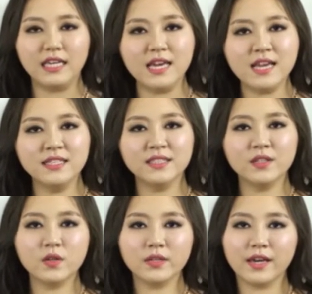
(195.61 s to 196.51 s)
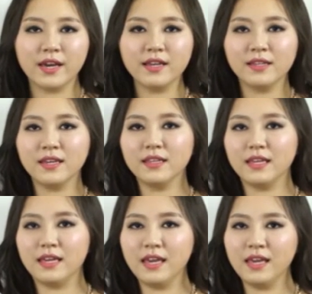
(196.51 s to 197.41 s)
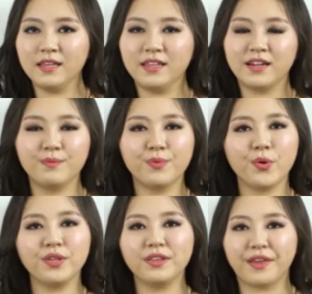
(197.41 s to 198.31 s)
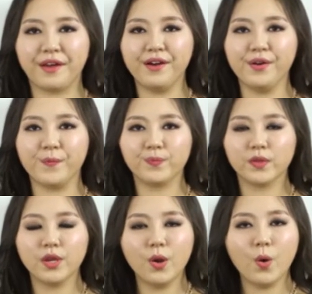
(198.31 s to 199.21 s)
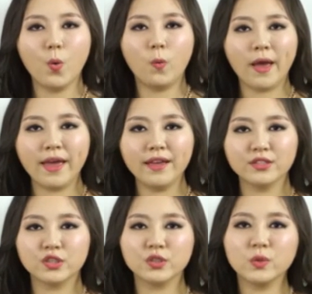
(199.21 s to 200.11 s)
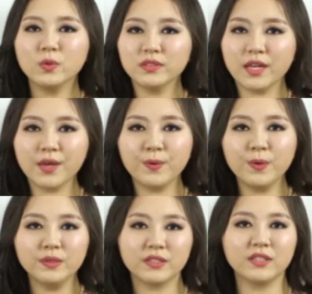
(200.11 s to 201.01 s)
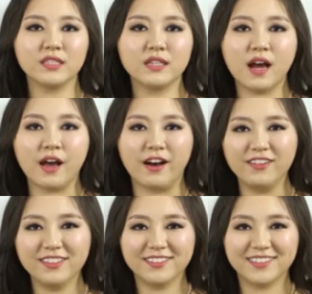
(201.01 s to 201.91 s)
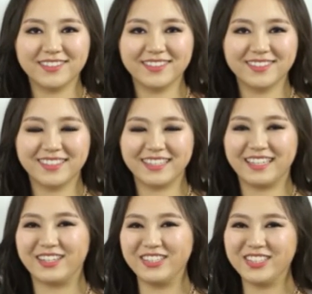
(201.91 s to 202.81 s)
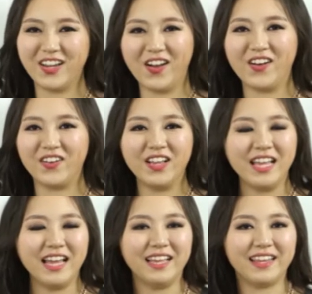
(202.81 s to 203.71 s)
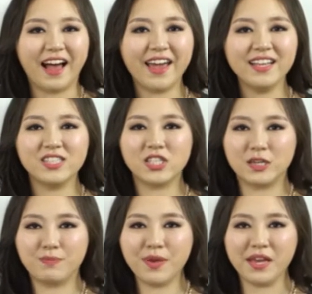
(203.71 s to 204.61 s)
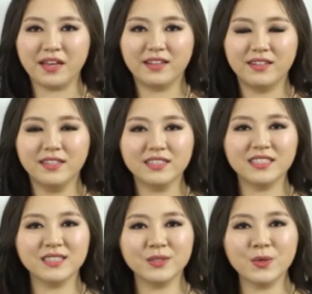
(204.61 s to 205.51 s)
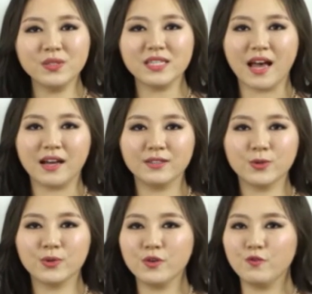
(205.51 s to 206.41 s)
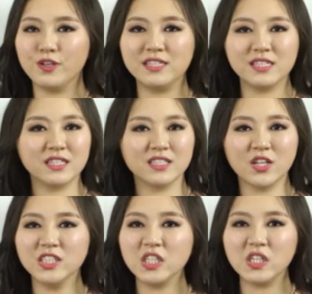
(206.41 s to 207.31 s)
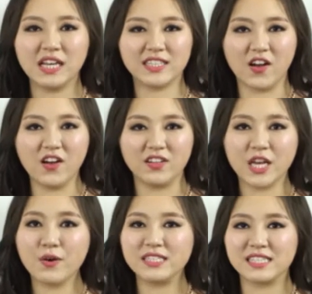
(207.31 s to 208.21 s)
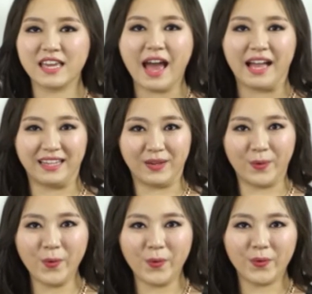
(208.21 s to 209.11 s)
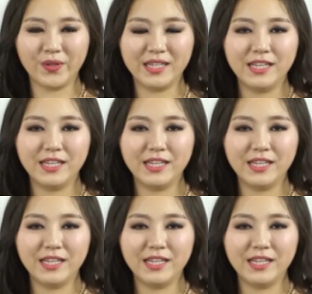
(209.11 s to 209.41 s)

is located in 이라는 표현인데요. 왜 수동태로 썼을까요? 그렇죠. 나의 집이 스스로 장소를 위치를 선정해서 세워진 게 아니고